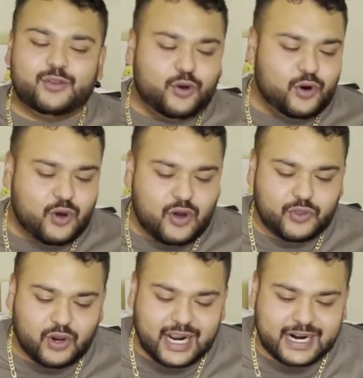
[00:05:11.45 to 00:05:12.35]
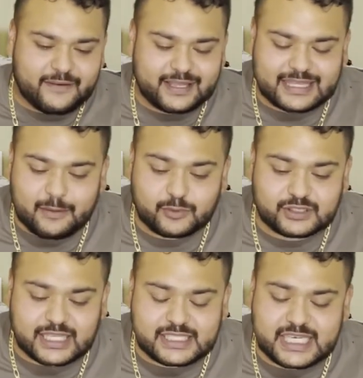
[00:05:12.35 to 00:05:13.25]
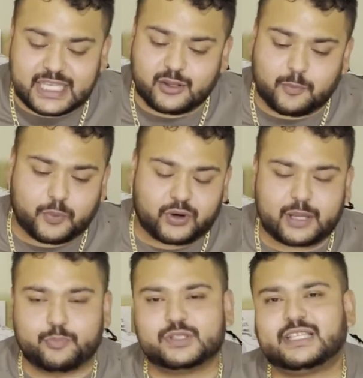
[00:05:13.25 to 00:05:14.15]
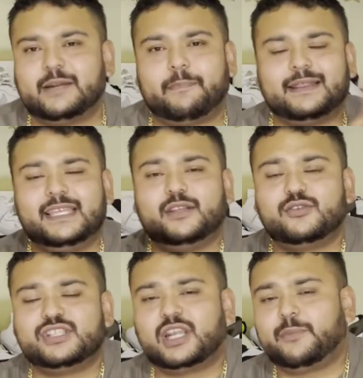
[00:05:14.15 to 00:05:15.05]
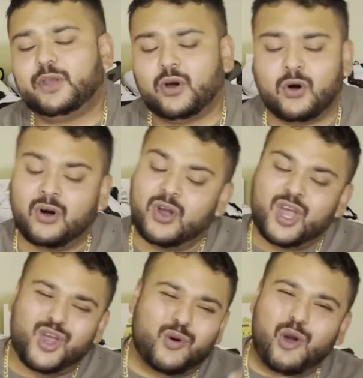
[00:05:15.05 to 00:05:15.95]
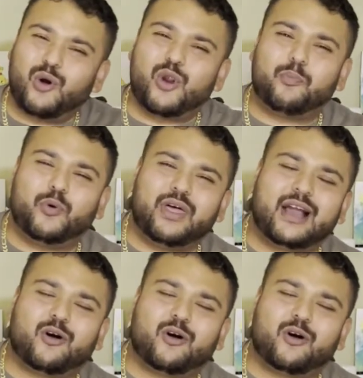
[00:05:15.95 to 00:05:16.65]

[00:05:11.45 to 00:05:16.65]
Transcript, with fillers: no, lo, no la reventamos tan chido porque pues el patín nos sirvió. Luego lo pude